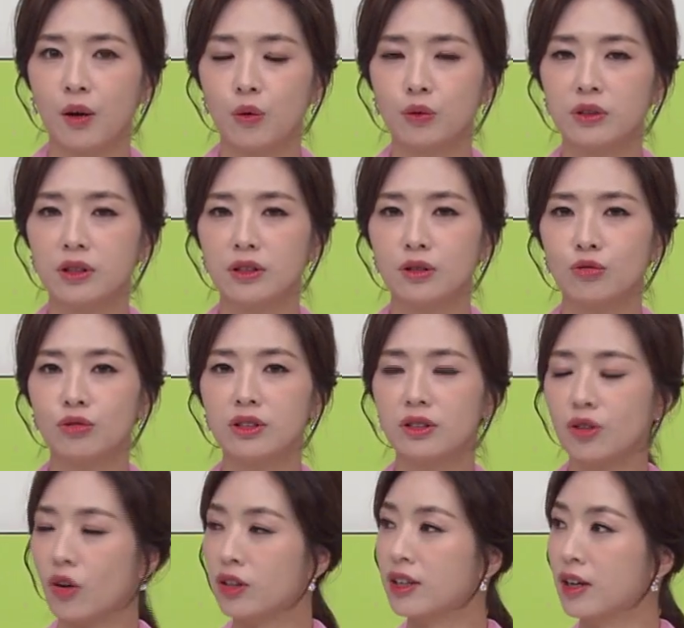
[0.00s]
혹시 우리
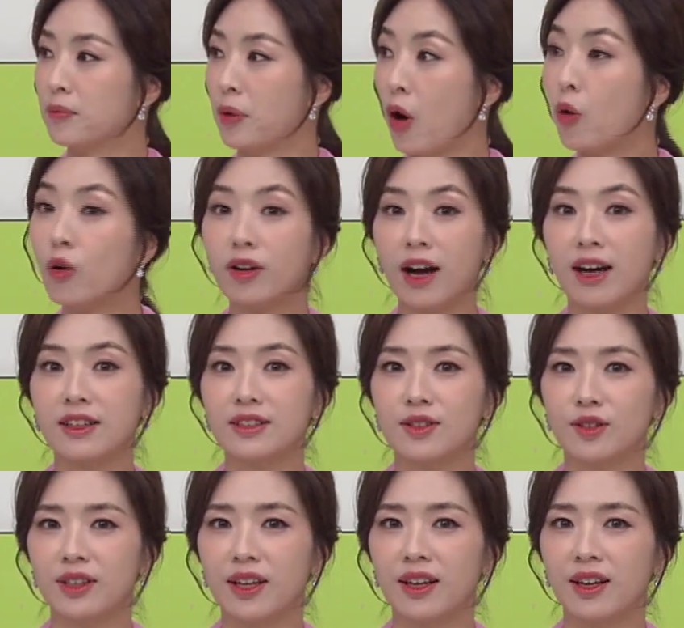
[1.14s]
저희가 병원 가기
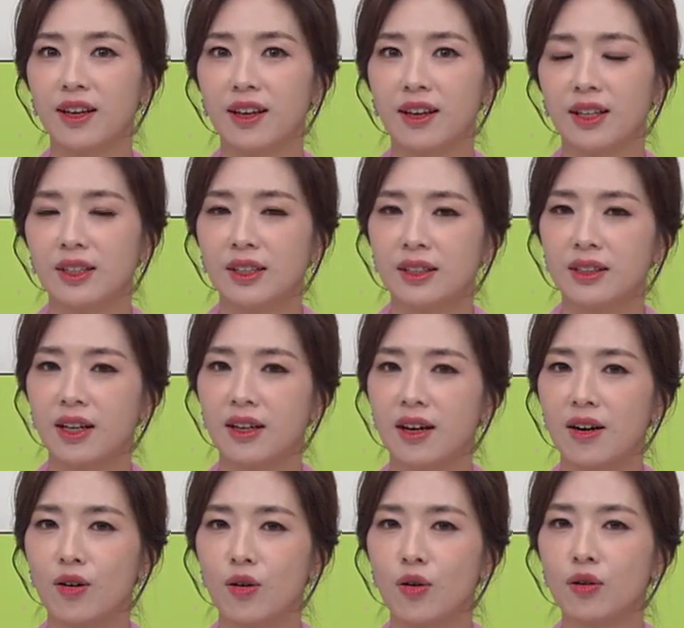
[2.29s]
전에
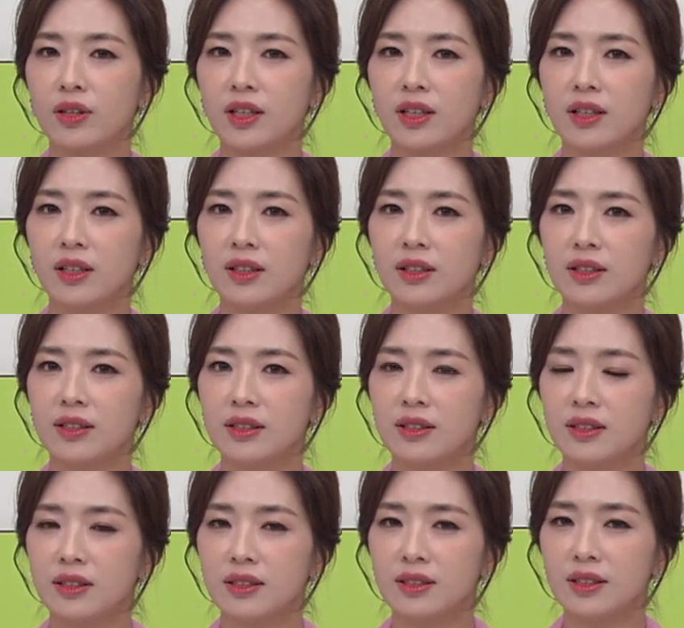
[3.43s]
내가 허리
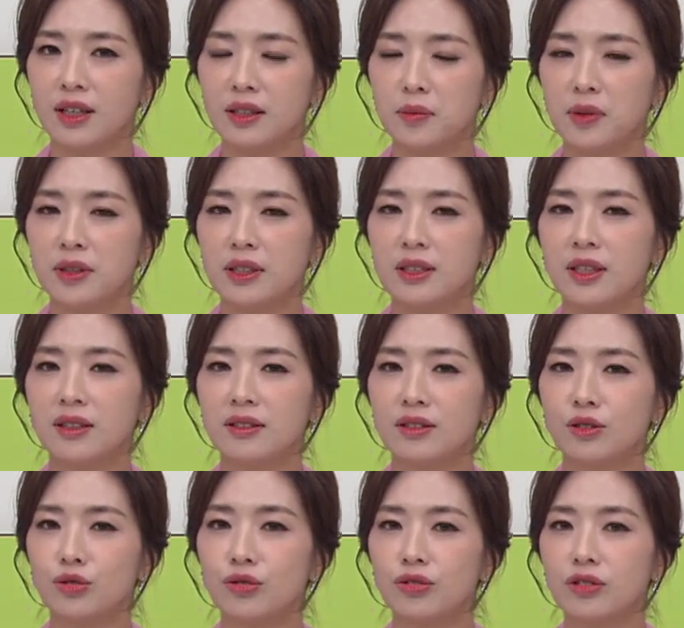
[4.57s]
디스크인지 아니면 이상근
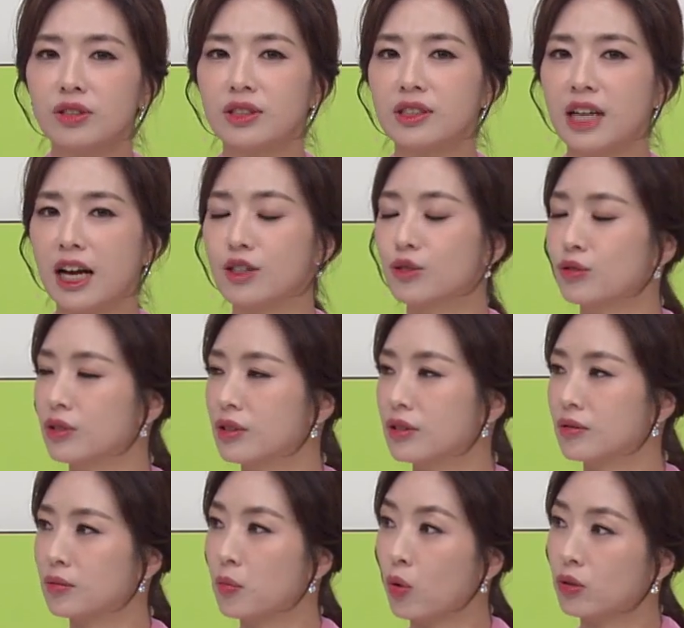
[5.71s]
증후군인지 알 수
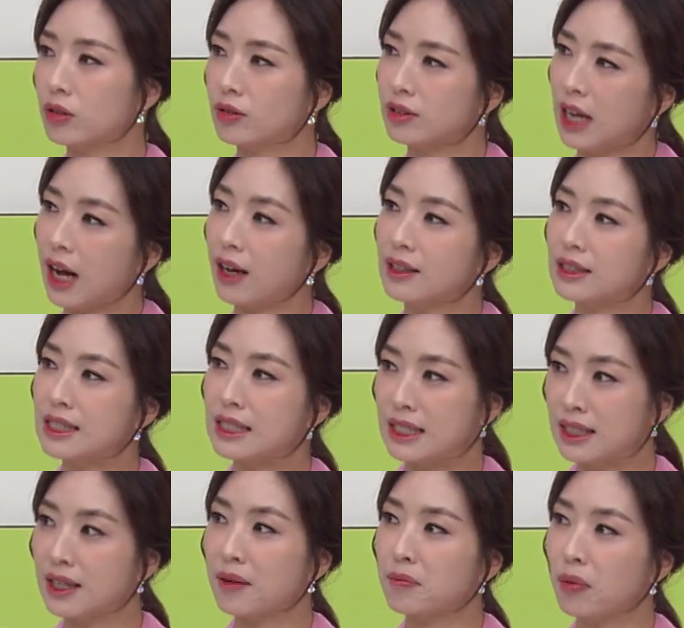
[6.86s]
있는 뭐 그런 자가
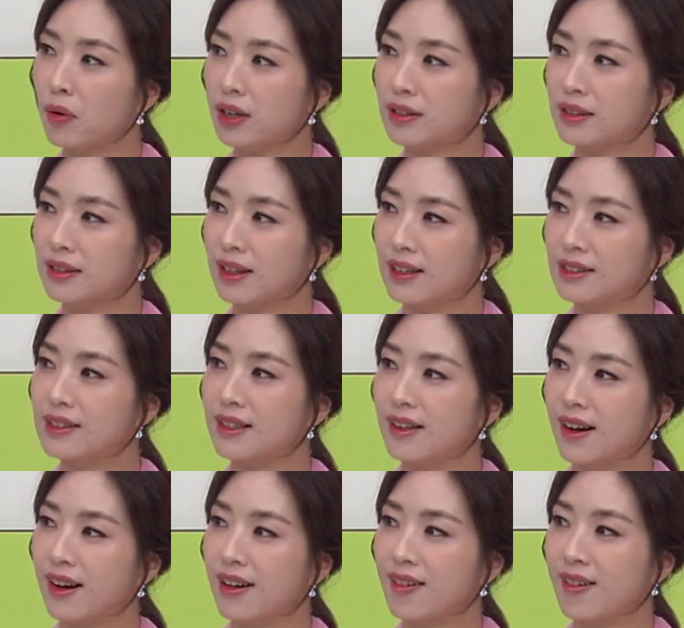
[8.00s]
진단법 같은 게
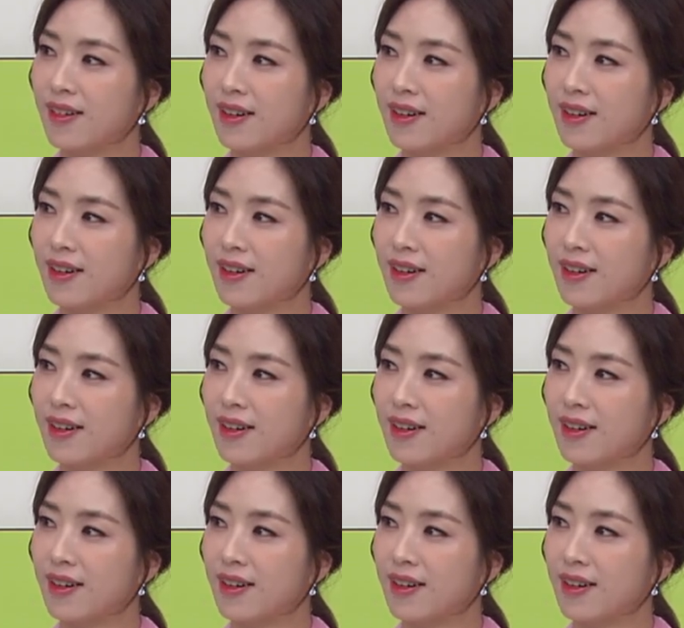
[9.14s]
있을까요?